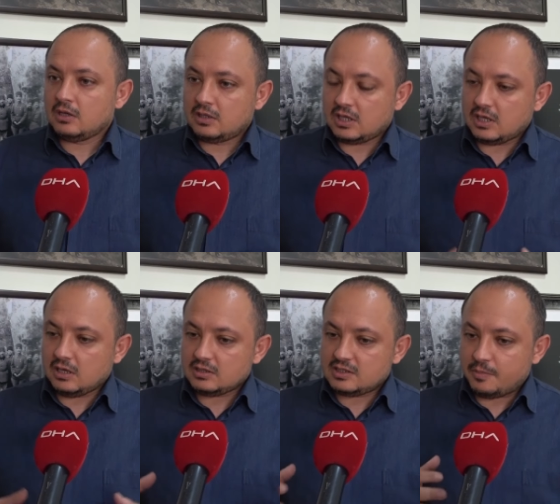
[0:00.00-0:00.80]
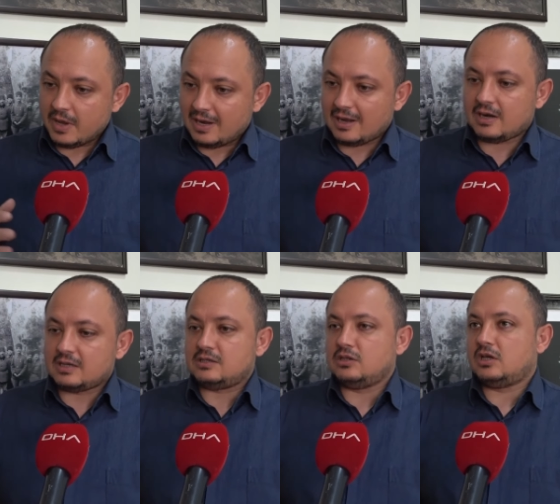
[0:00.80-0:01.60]
deki siperler
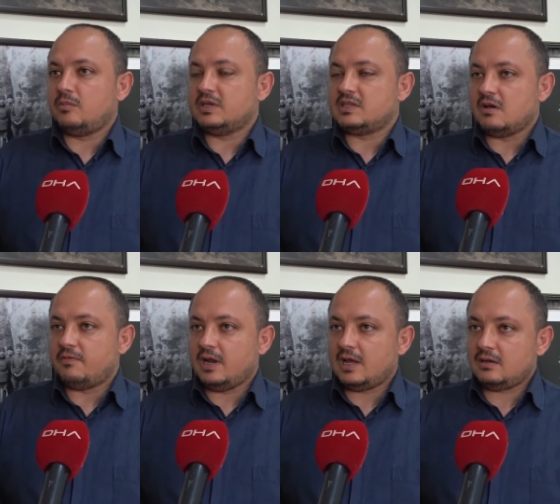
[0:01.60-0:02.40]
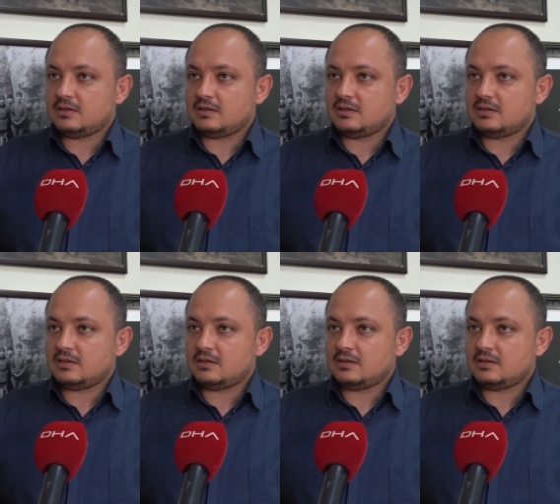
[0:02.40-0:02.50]
arasındaki mesafeler